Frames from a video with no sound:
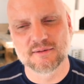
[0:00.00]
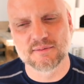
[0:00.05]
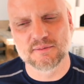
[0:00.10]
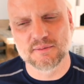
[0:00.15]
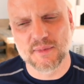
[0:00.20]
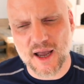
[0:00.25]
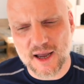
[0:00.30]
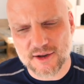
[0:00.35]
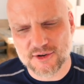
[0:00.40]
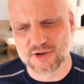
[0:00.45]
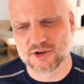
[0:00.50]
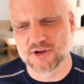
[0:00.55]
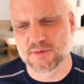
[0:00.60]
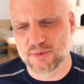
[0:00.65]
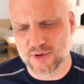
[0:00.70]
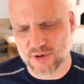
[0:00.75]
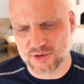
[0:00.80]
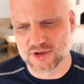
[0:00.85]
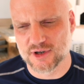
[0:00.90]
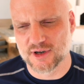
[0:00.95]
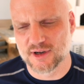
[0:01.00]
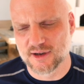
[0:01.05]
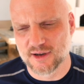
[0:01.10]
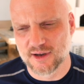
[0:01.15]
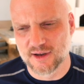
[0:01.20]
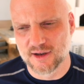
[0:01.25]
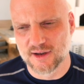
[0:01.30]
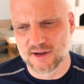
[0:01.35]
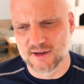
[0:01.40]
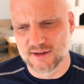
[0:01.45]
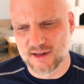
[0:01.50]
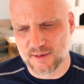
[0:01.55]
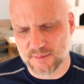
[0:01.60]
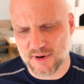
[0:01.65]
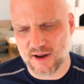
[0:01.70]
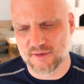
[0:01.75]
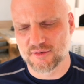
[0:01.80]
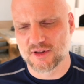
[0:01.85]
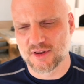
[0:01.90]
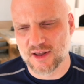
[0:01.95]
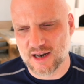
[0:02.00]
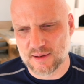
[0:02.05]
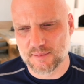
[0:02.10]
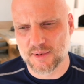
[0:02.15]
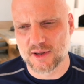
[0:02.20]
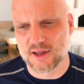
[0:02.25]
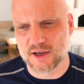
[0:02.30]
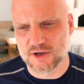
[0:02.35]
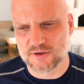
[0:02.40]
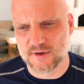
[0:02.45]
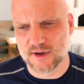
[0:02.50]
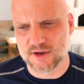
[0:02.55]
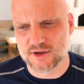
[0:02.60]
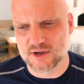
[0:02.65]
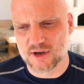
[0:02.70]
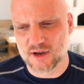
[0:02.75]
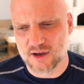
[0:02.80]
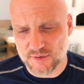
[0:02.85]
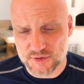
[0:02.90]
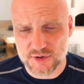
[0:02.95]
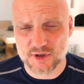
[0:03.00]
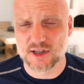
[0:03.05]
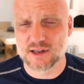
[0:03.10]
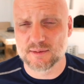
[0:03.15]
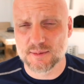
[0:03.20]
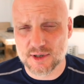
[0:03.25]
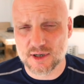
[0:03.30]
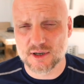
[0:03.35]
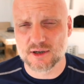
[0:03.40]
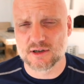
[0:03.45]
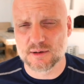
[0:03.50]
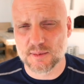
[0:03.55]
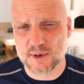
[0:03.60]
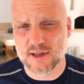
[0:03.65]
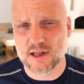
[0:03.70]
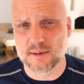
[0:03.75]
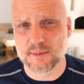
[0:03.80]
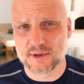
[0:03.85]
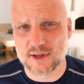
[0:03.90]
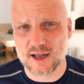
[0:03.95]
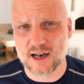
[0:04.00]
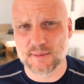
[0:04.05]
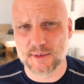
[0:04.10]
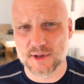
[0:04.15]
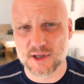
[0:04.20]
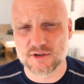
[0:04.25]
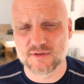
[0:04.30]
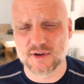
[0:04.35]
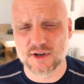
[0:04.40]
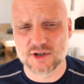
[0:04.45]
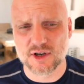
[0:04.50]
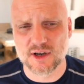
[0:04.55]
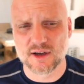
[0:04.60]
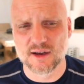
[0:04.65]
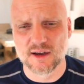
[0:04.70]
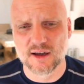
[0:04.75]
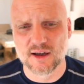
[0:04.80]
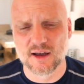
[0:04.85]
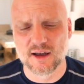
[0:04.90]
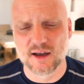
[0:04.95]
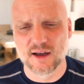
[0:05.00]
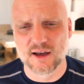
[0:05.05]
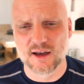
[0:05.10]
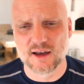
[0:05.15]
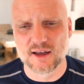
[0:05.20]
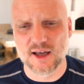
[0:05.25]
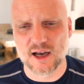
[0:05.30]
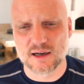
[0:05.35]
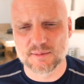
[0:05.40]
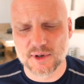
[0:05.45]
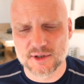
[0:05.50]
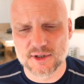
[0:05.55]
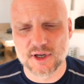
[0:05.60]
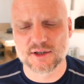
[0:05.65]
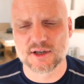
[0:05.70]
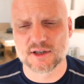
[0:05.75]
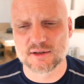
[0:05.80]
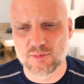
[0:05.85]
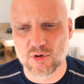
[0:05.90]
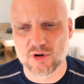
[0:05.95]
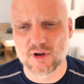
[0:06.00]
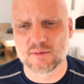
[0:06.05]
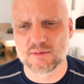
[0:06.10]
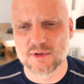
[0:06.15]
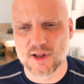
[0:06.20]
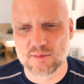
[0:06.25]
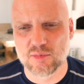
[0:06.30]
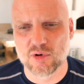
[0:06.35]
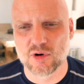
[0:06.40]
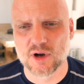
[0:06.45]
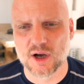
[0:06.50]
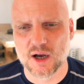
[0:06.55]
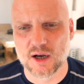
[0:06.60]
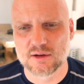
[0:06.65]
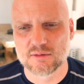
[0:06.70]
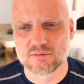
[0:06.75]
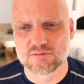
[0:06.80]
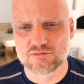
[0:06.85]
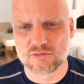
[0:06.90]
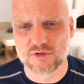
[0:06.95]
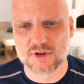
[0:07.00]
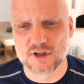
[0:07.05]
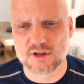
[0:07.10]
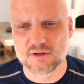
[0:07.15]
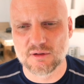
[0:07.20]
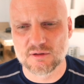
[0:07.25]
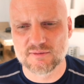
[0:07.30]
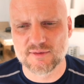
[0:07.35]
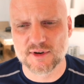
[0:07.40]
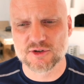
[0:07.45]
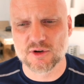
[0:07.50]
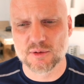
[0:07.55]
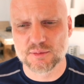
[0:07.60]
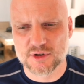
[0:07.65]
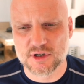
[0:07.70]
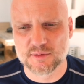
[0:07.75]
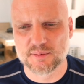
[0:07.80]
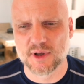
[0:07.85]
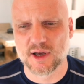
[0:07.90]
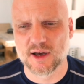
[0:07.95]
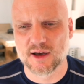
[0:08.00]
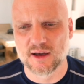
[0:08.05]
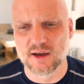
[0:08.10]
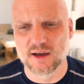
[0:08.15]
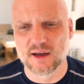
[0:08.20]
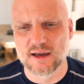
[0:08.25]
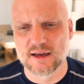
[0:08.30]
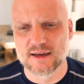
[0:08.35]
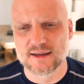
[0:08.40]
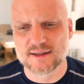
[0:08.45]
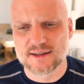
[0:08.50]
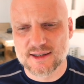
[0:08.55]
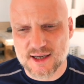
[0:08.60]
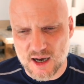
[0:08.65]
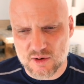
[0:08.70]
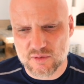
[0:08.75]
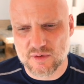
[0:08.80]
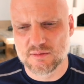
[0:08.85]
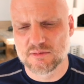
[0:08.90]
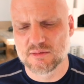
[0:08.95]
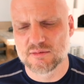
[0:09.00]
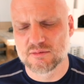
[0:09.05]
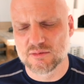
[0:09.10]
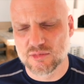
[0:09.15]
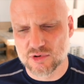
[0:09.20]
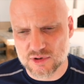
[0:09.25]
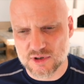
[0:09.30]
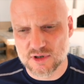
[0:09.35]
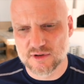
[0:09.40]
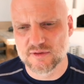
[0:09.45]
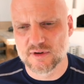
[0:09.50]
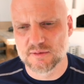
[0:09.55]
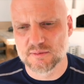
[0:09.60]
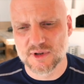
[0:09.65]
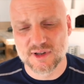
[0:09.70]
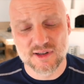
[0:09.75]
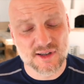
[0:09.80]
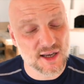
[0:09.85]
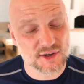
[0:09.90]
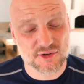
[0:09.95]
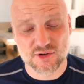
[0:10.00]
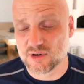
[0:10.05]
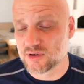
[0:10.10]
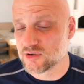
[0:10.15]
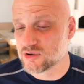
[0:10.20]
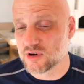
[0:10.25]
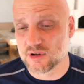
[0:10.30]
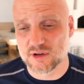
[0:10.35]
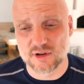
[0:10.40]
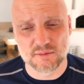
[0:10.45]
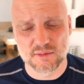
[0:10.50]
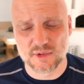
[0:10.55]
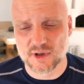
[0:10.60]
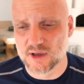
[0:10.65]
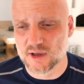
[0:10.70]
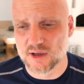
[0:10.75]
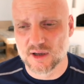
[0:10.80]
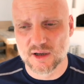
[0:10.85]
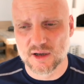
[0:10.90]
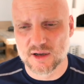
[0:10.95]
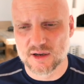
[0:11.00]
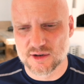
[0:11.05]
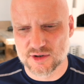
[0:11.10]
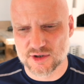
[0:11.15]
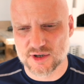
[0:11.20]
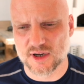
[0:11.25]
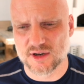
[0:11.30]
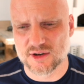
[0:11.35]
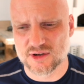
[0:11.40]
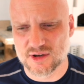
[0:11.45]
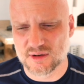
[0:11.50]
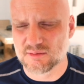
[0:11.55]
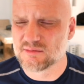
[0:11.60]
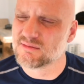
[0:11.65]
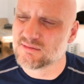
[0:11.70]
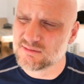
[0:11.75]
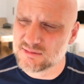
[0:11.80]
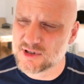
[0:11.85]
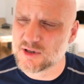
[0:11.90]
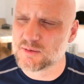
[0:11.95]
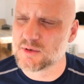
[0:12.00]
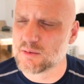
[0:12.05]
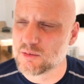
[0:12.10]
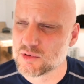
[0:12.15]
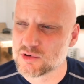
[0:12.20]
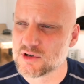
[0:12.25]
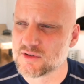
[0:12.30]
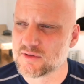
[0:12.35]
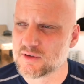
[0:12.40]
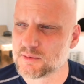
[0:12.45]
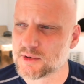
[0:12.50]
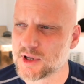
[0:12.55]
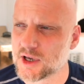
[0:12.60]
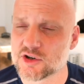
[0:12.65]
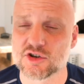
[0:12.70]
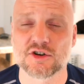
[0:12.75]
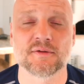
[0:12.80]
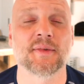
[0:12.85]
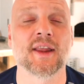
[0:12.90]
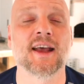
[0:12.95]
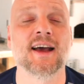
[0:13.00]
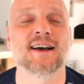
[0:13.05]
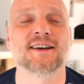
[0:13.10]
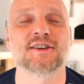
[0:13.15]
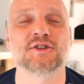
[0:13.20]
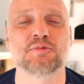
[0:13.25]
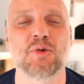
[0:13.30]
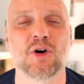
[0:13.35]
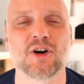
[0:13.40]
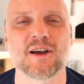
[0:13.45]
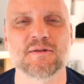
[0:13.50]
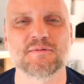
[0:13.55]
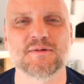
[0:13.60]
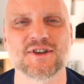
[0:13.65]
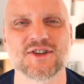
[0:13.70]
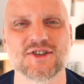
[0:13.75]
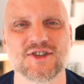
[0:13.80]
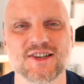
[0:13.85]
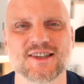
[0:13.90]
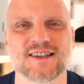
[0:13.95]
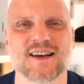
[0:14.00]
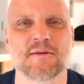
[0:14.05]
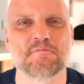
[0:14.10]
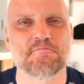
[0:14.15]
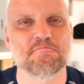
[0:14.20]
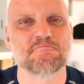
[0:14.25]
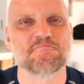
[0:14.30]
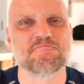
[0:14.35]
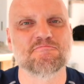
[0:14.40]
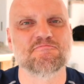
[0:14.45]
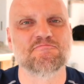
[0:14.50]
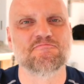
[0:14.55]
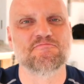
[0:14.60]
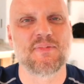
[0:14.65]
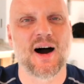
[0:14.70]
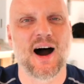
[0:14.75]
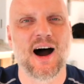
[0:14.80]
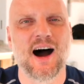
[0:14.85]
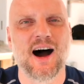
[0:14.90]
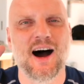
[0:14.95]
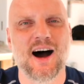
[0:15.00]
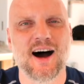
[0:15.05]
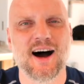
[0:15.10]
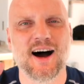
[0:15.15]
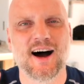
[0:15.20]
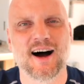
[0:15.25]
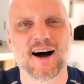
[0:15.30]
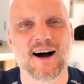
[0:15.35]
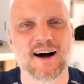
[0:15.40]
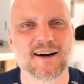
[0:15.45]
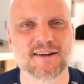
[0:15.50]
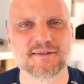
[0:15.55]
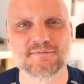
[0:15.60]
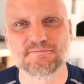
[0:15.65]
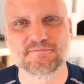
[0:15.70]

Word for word: miejcie się proszę, naprawdę najlepiej na świecie. A wiecie, kiedy będziecie się mieli najlepiej, najlepiej na świecie? Jak będziecie z Bogiem dla Boga, bo wtedy On Was obsypie całym możliwym, nieskończonym szczęściem tym niemożliwym też. Z Bogiem ściskam. Pa!